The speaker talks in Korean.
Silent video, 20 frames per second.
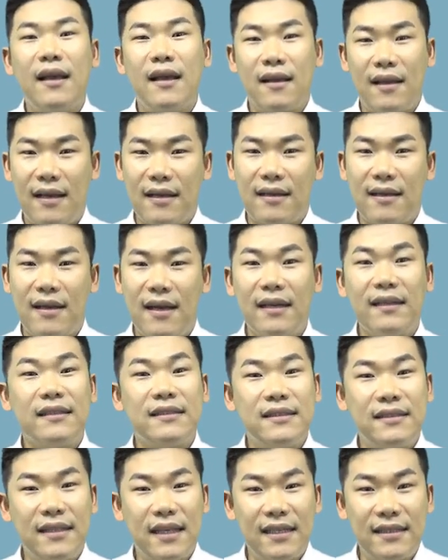각각
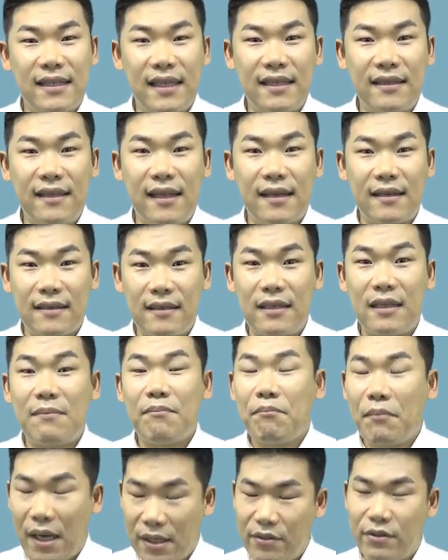세제 혜택을
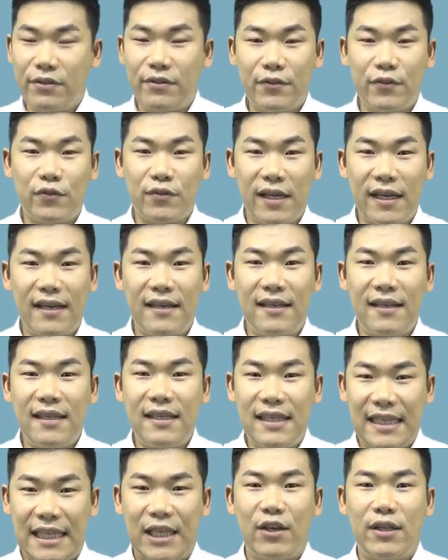받을 수가
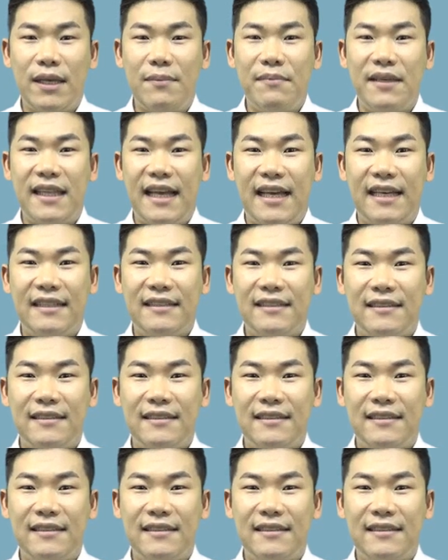있게 됩니다.